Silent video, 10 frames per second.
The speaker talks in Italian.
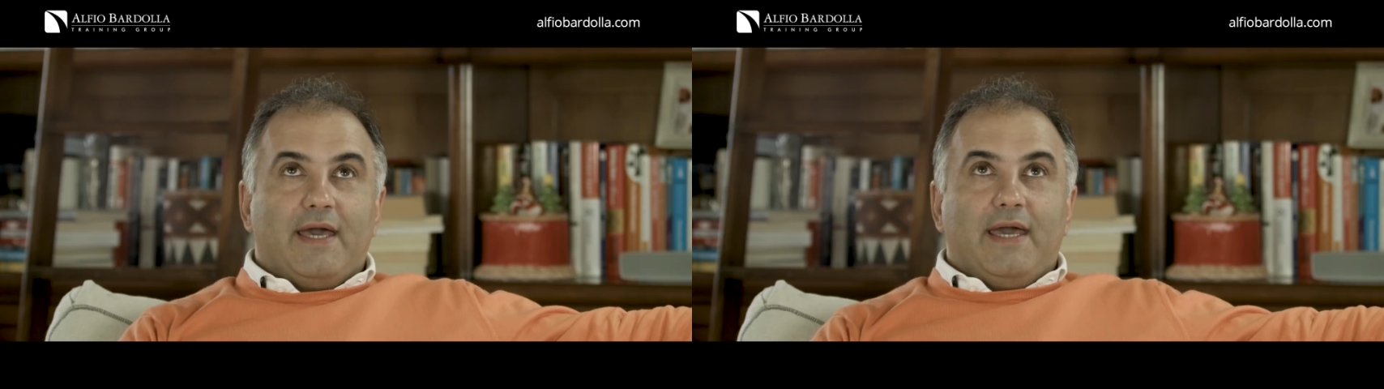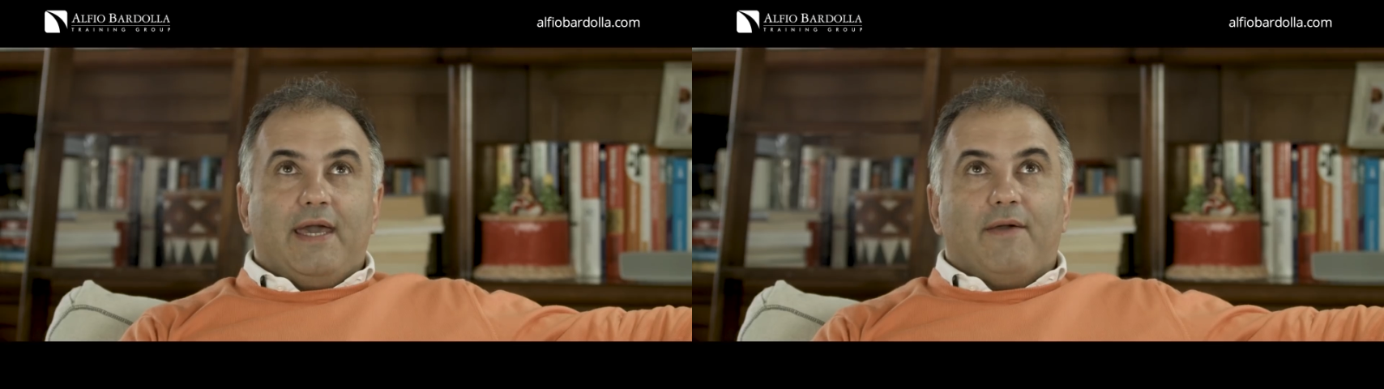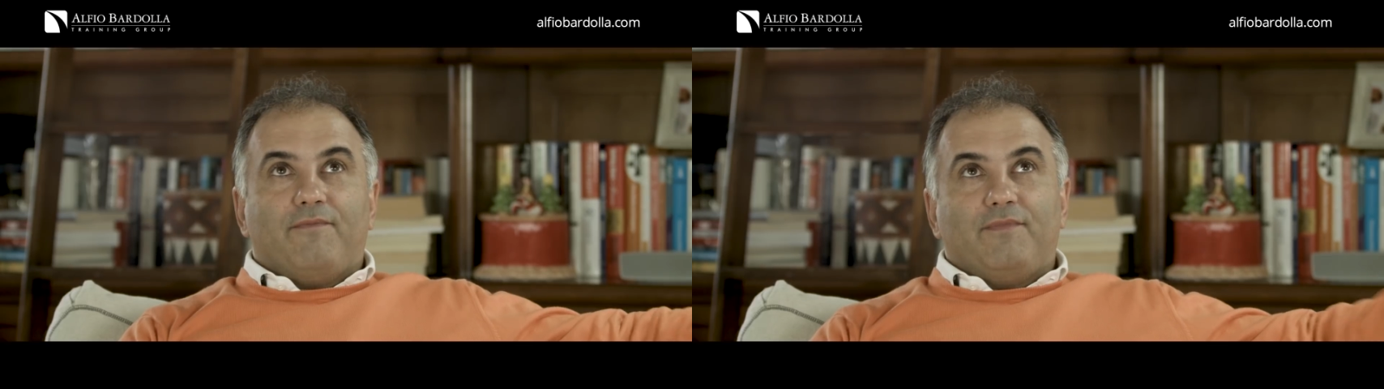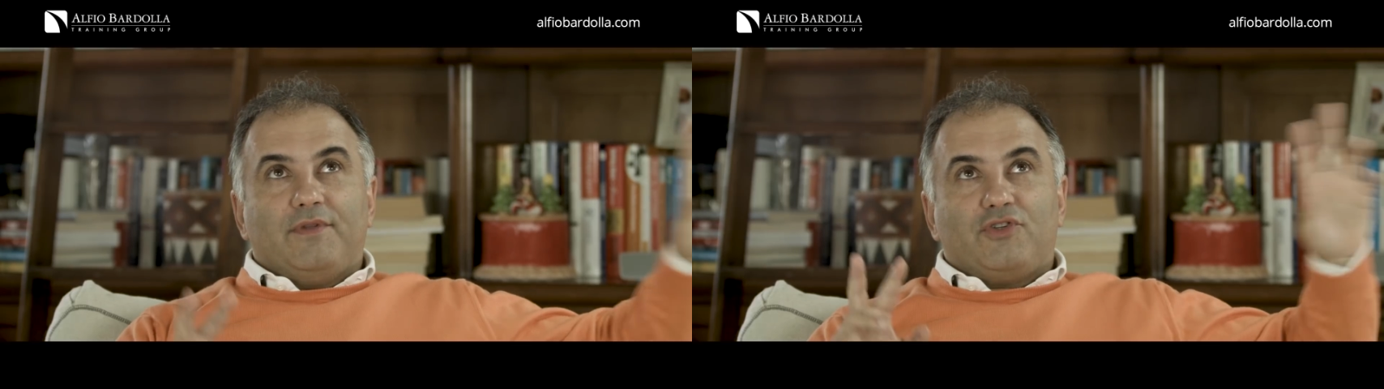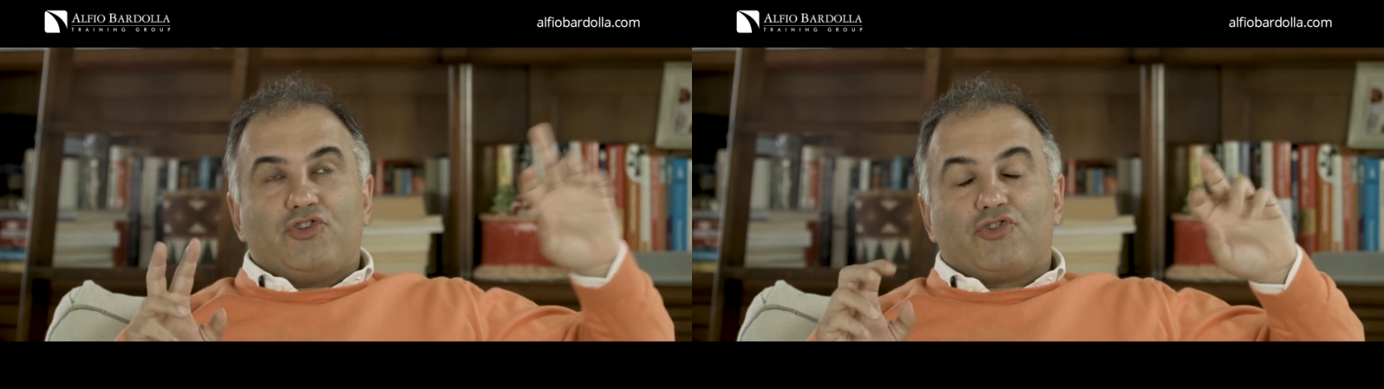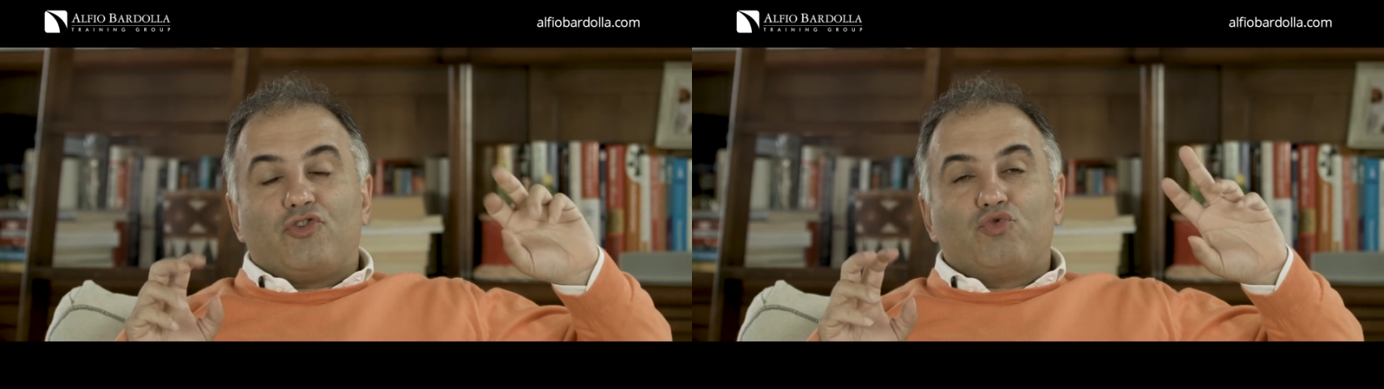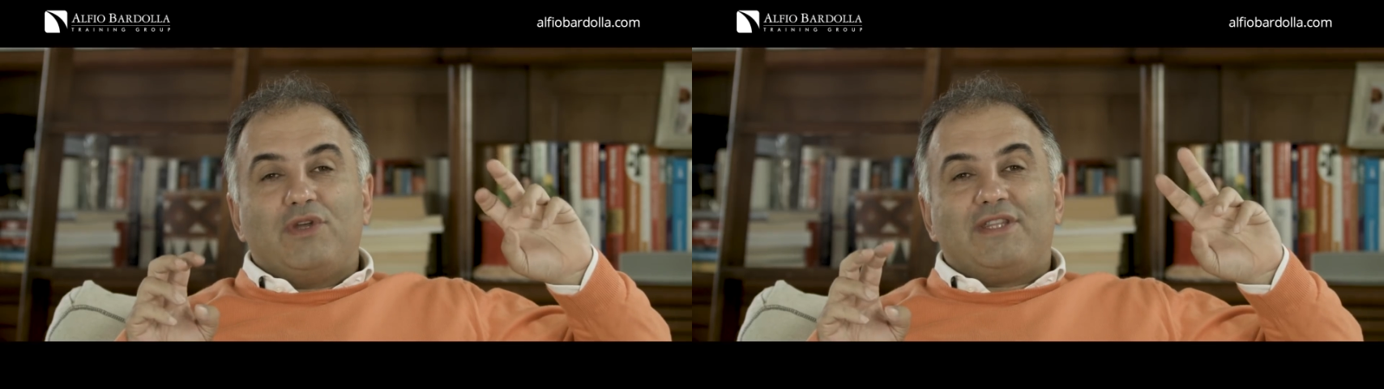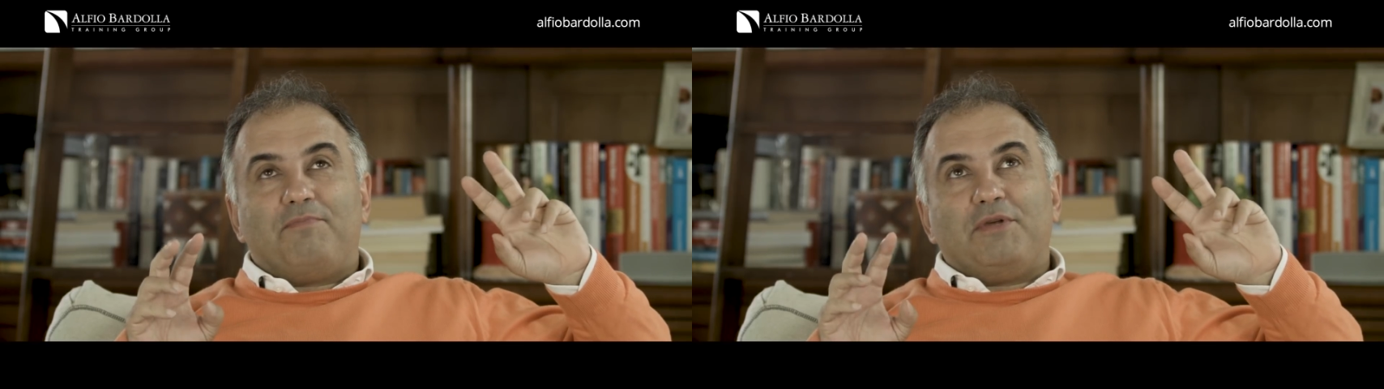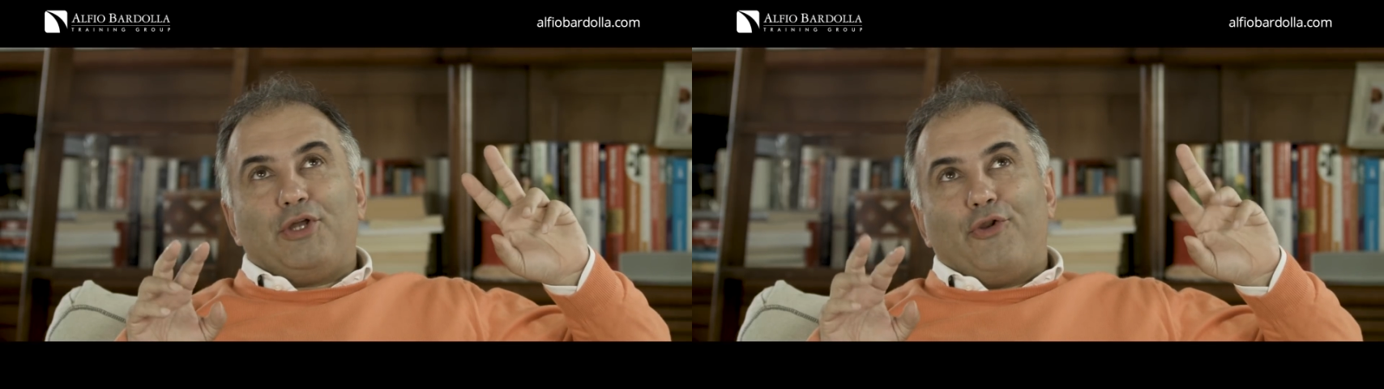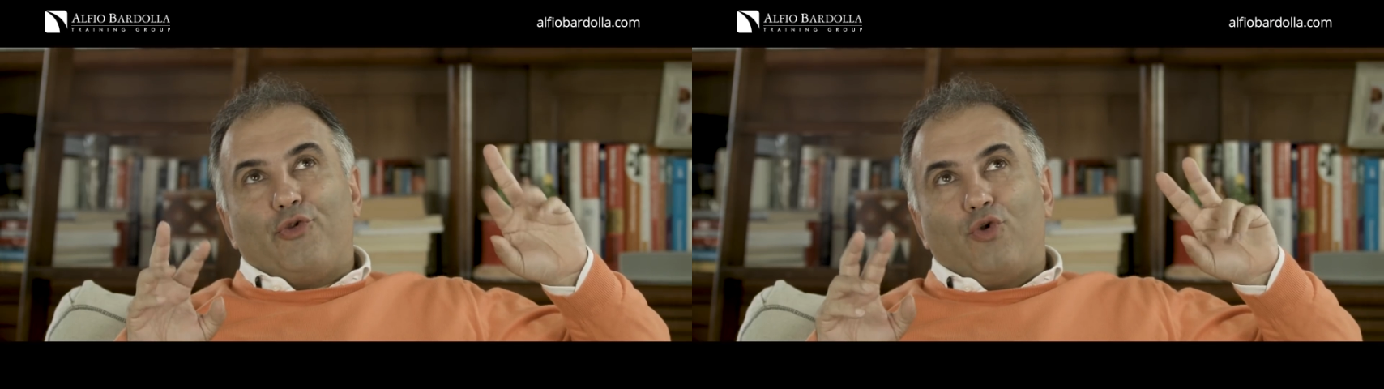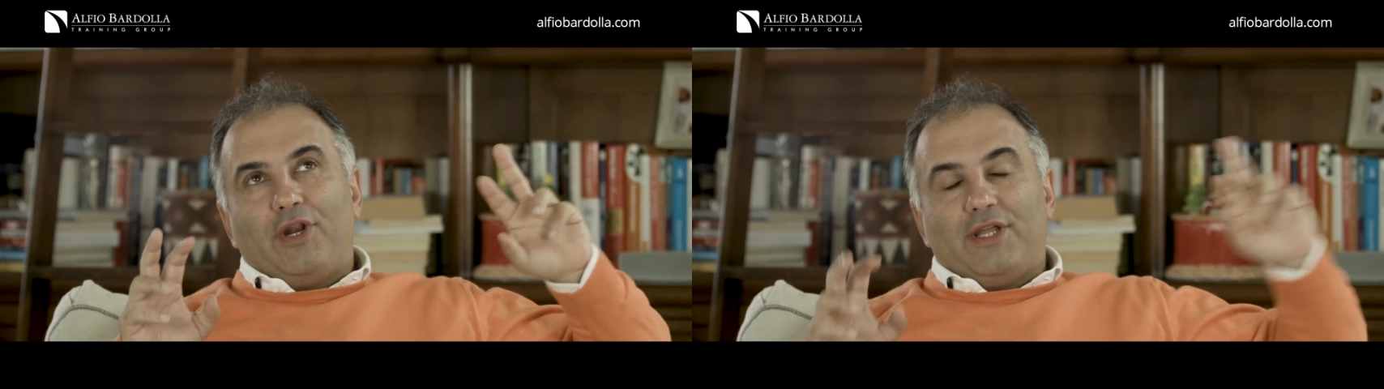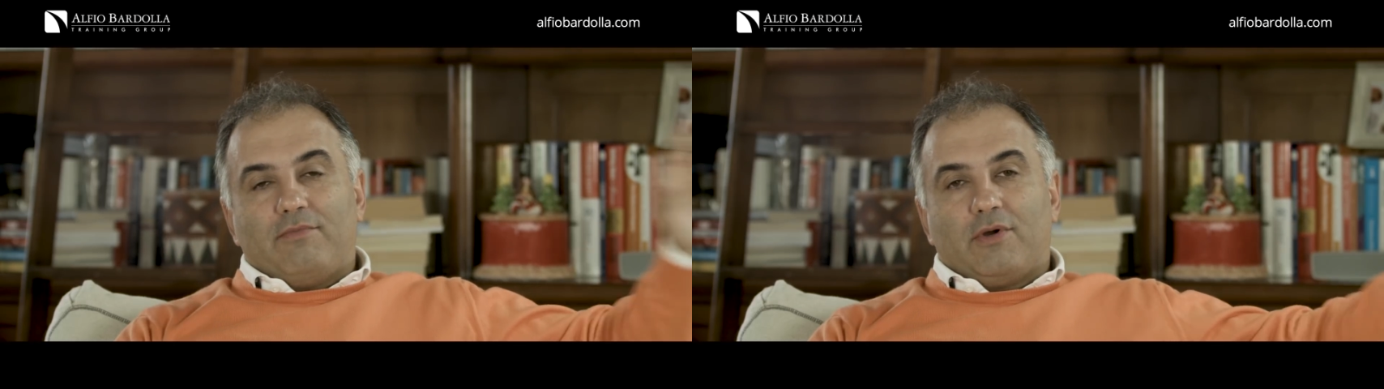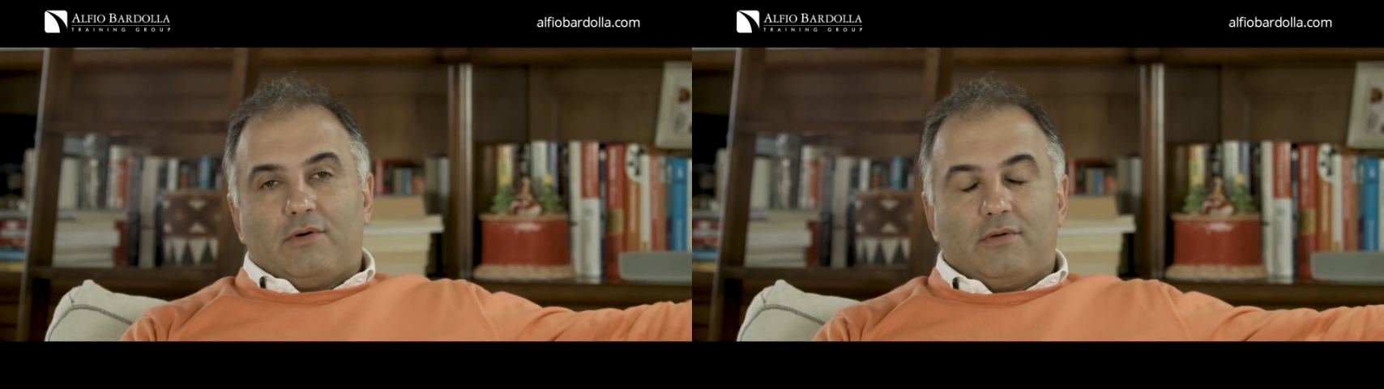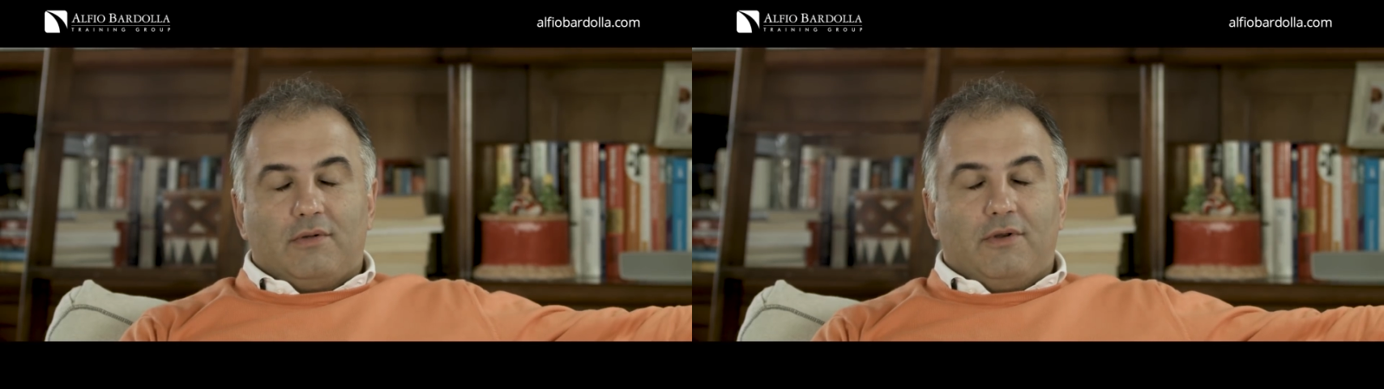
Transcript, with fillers: e ci sono due tipi di non libero,